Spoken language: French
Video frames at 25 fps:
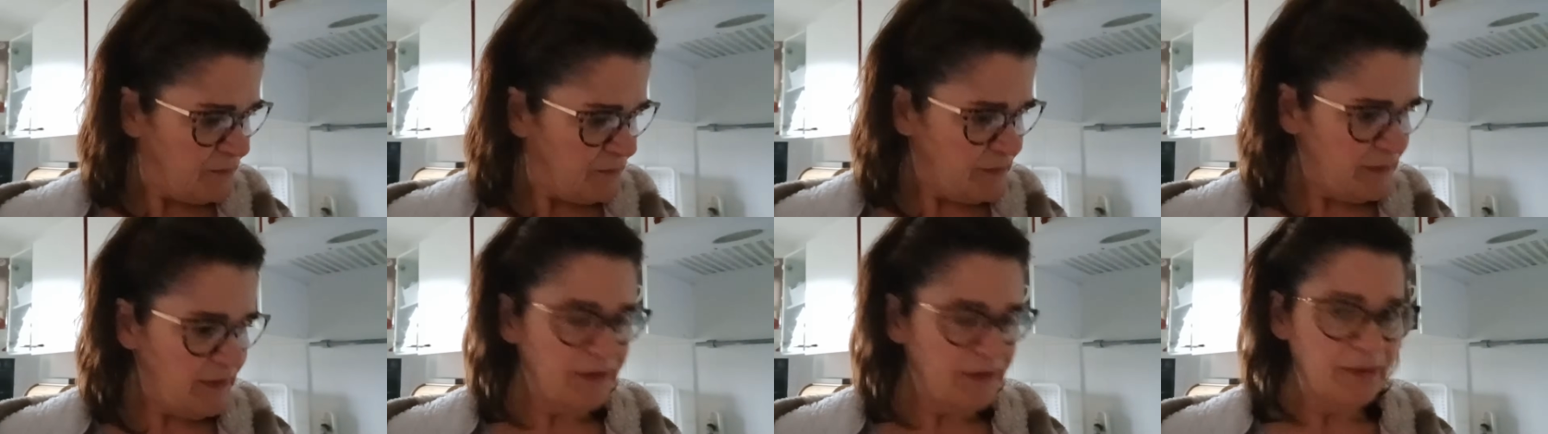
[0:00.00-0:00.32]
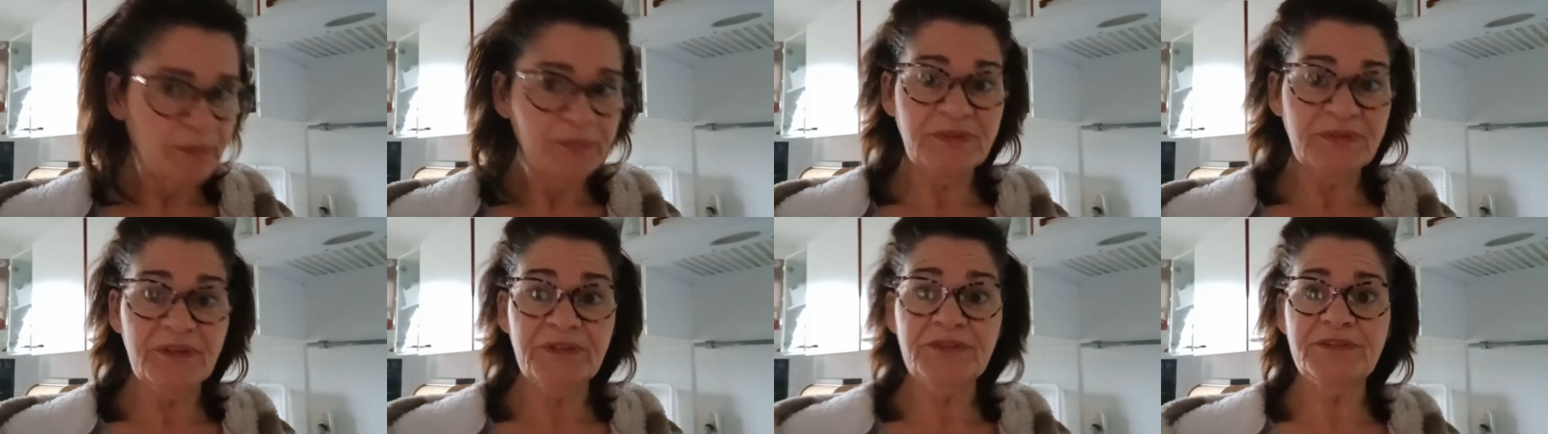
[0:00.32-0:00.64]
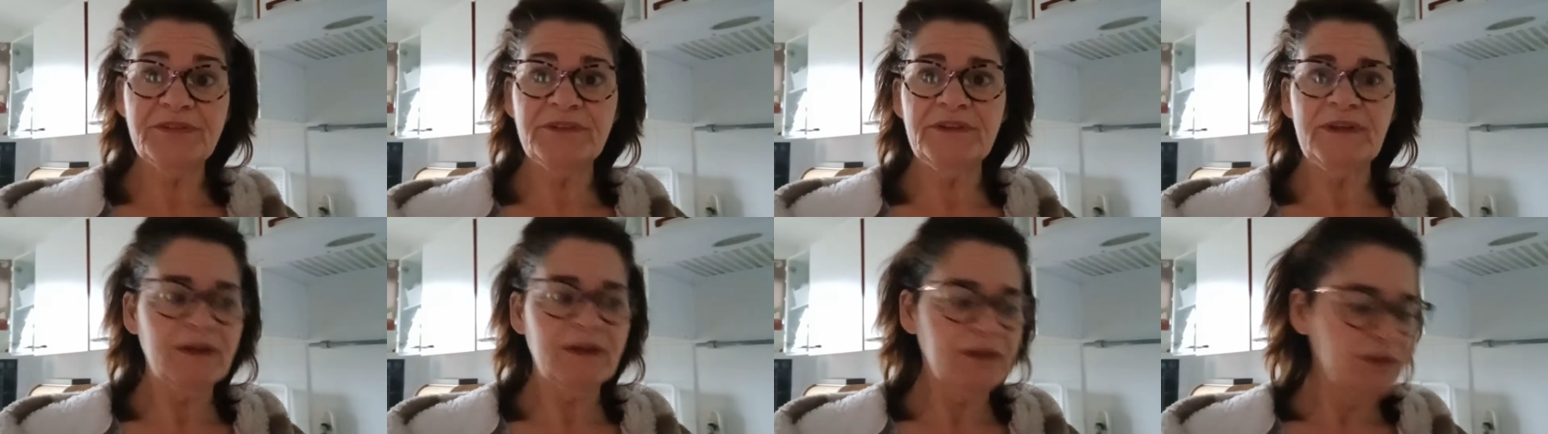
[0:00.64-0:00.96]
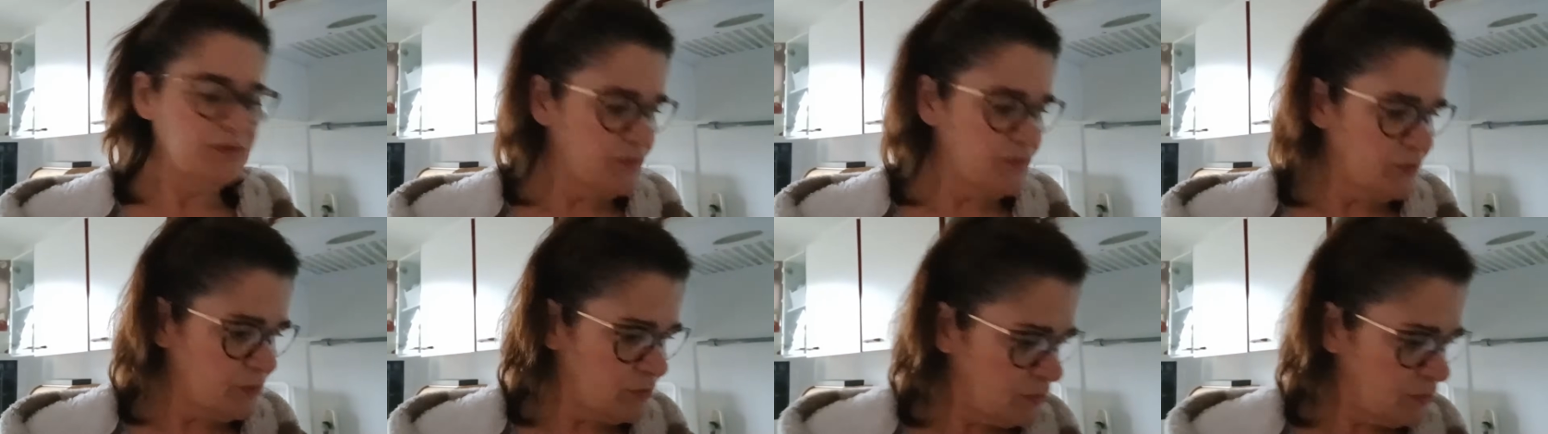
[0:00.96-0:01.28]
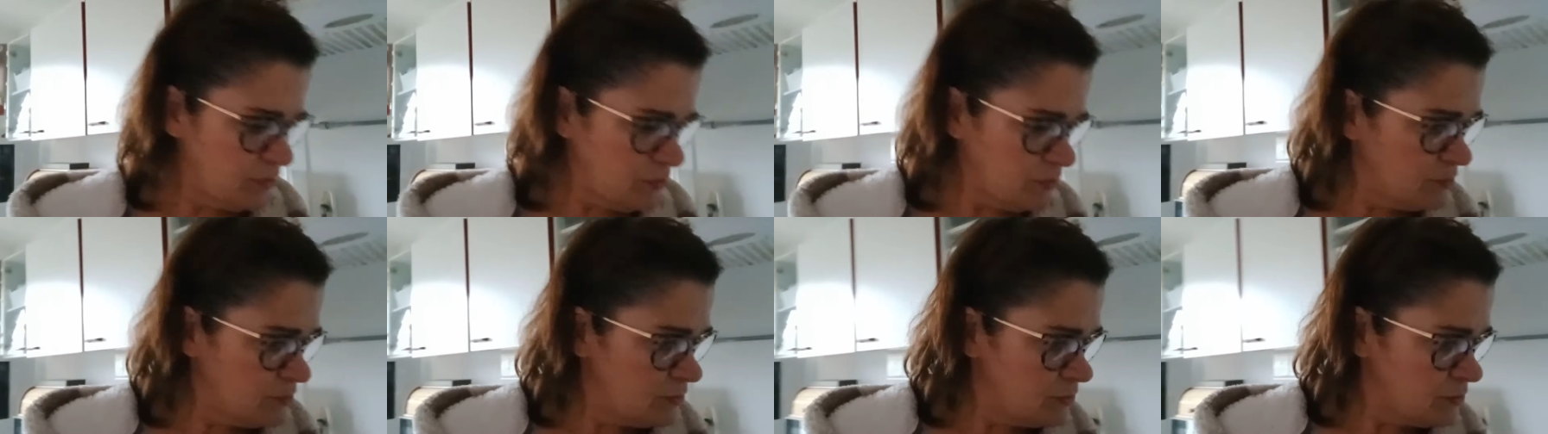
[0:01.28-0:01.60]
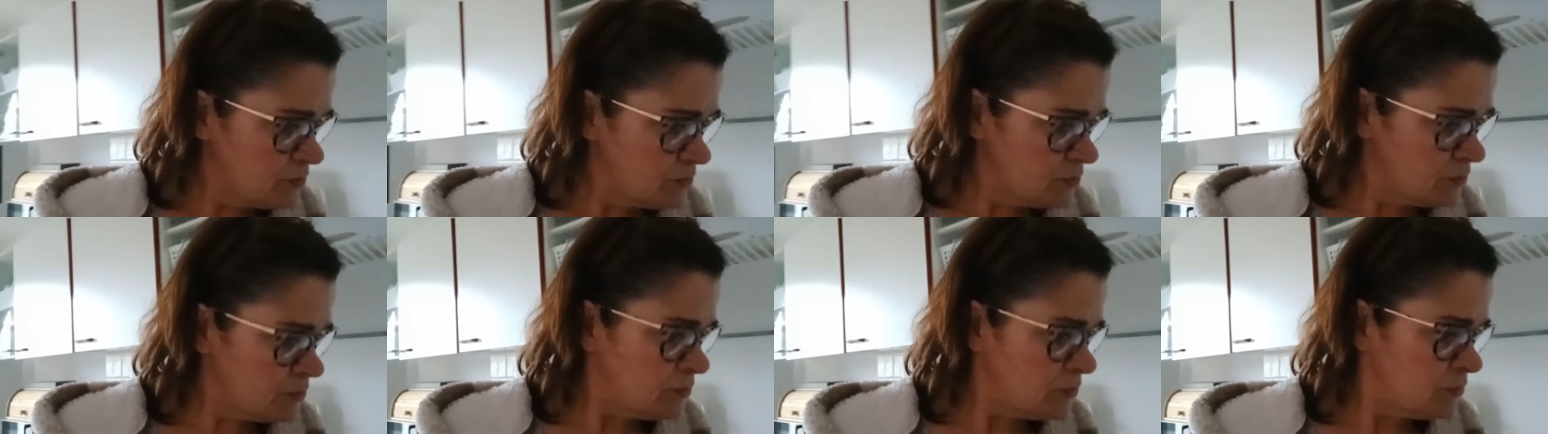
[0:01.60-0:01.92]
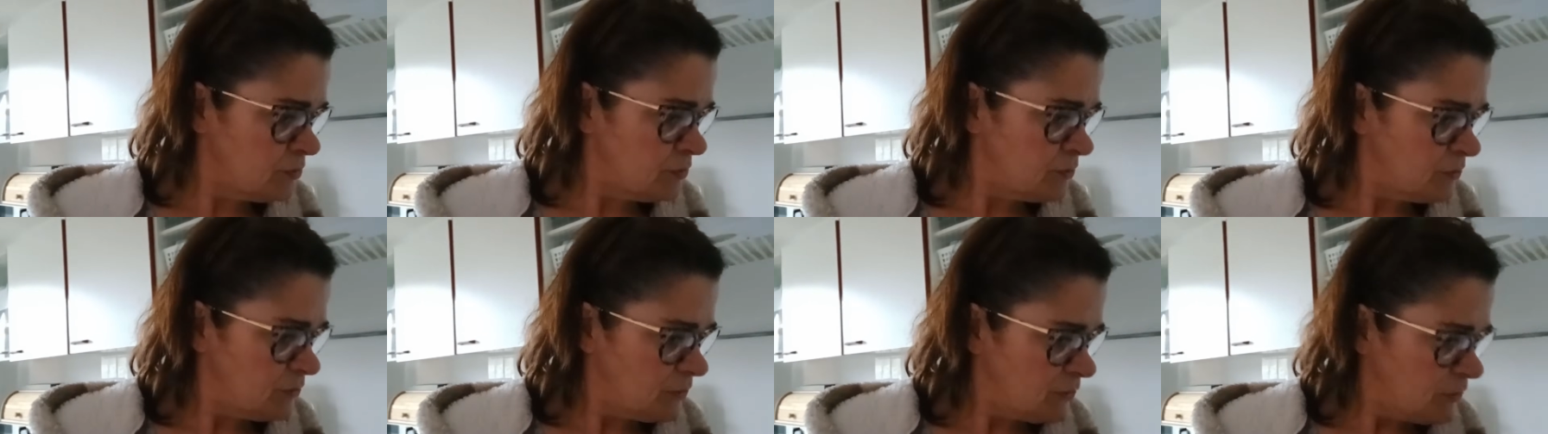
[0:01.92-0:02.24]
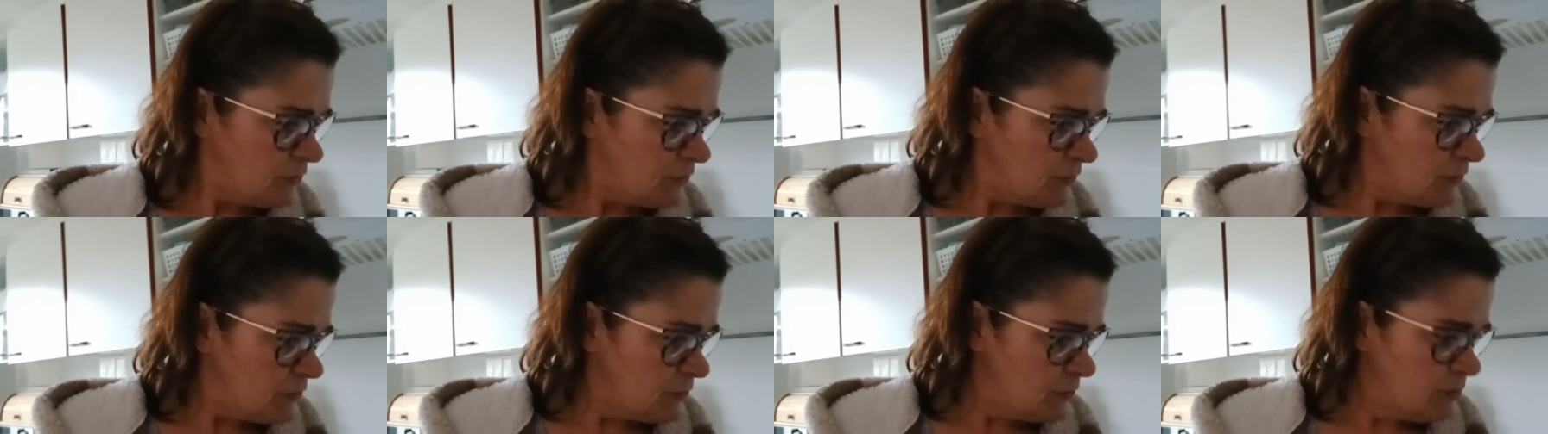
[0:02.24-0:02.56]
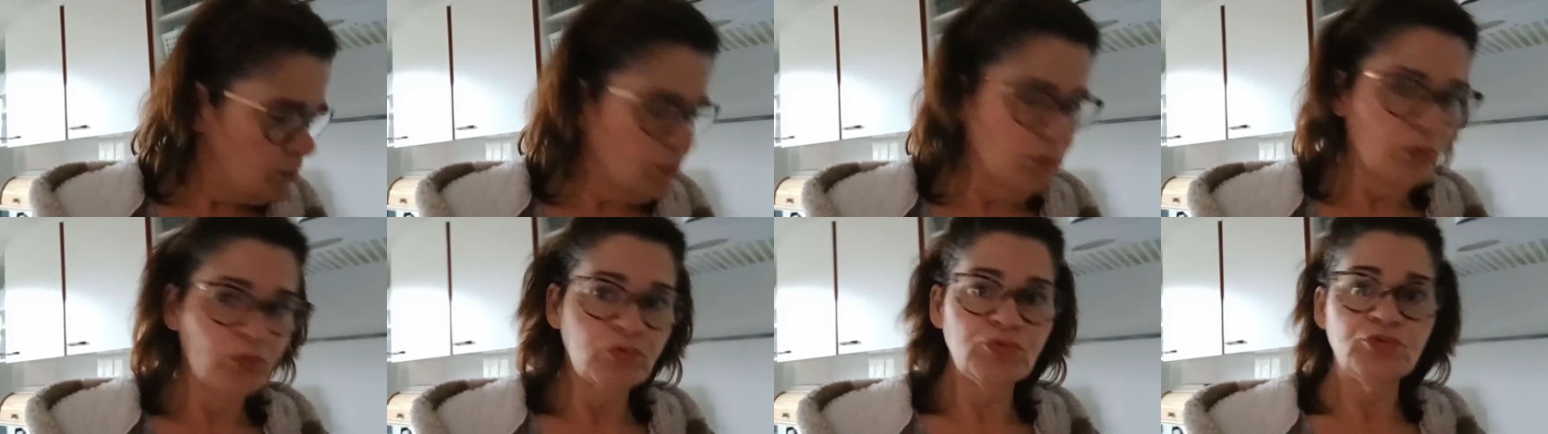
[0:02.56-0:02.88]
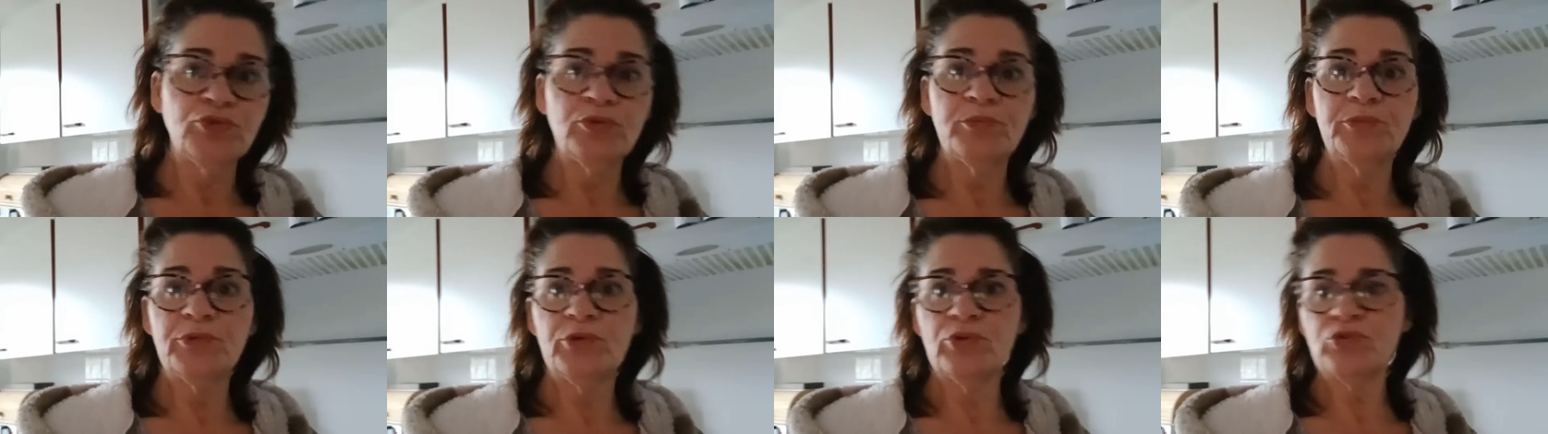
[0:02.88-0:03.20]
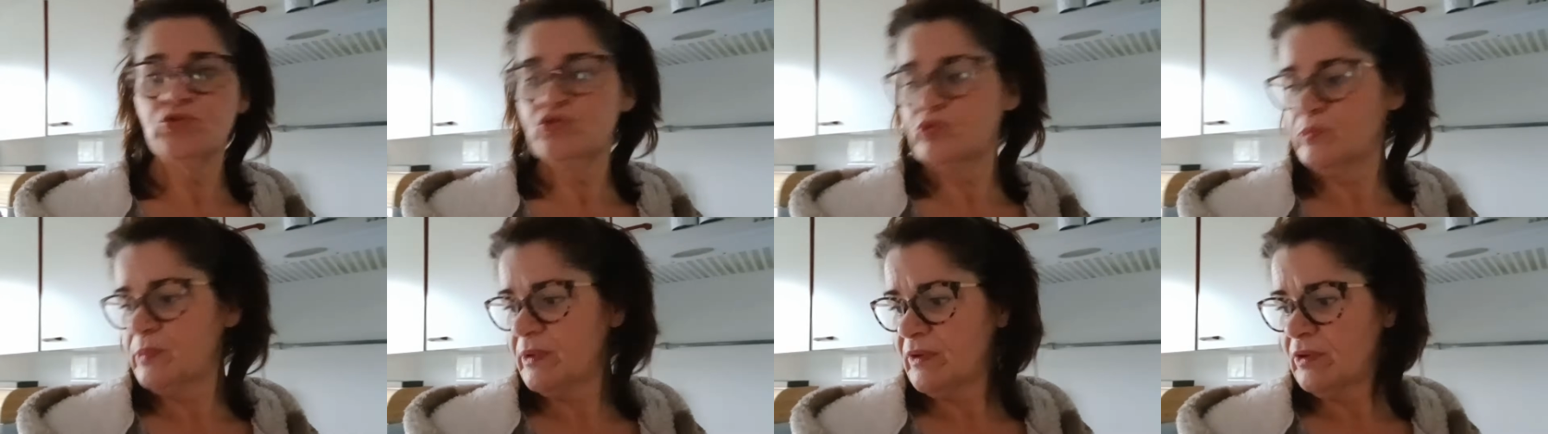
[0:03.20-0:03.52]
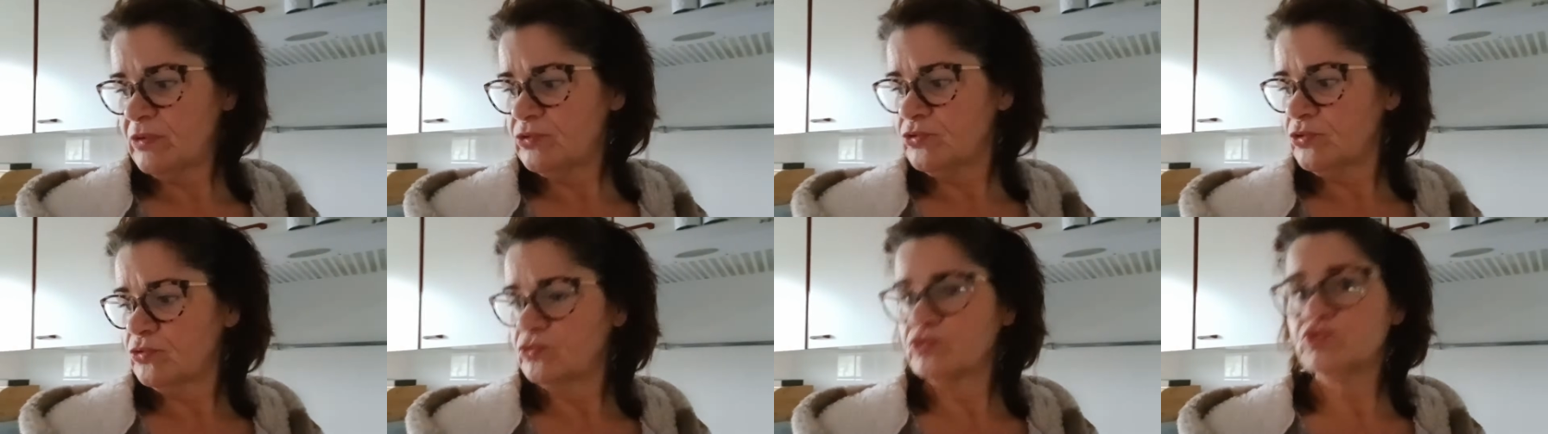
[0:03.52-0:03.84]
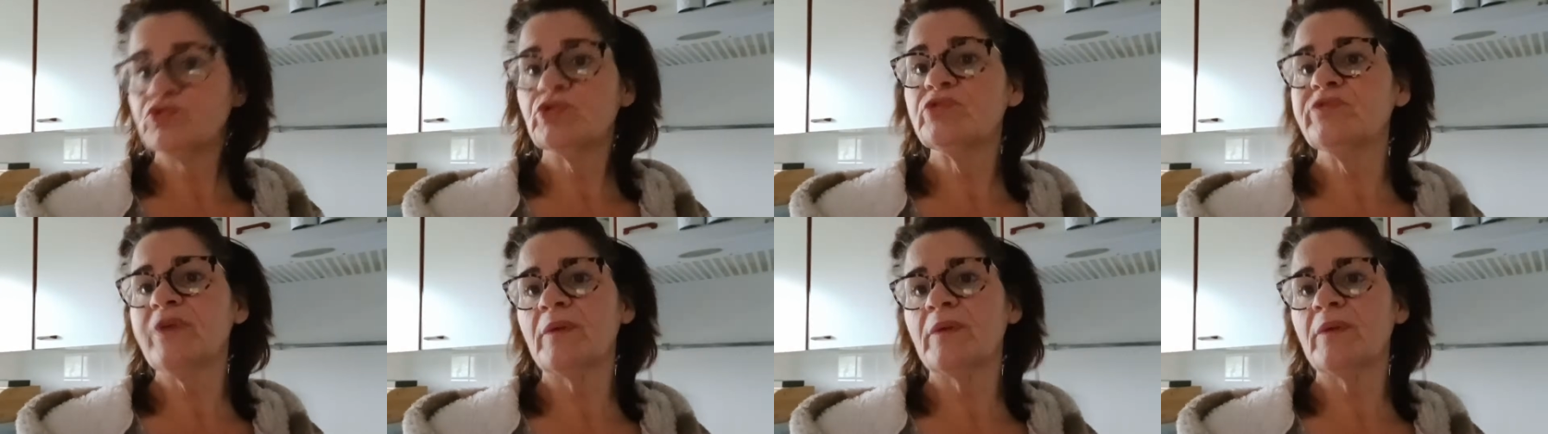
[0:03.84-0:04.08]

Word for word: Voilà, comme ça, s'il arrive, euh, bon, une demi-heure, je vais pas Je vais